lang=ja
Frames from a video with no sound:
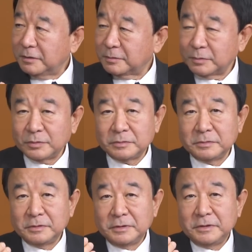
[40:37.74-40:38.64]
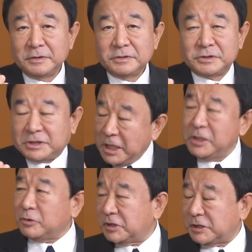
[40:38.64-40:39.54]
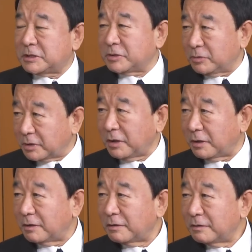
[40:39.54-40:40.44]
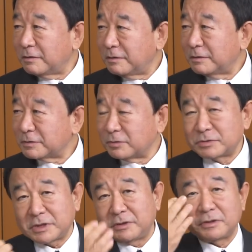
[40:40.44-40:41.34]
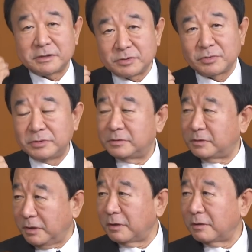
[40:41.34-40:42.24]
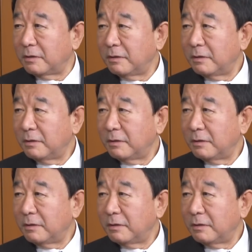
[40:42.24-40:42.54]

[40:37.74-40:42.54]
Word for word: あの全力疾走でそのつけてるやつとこ行って、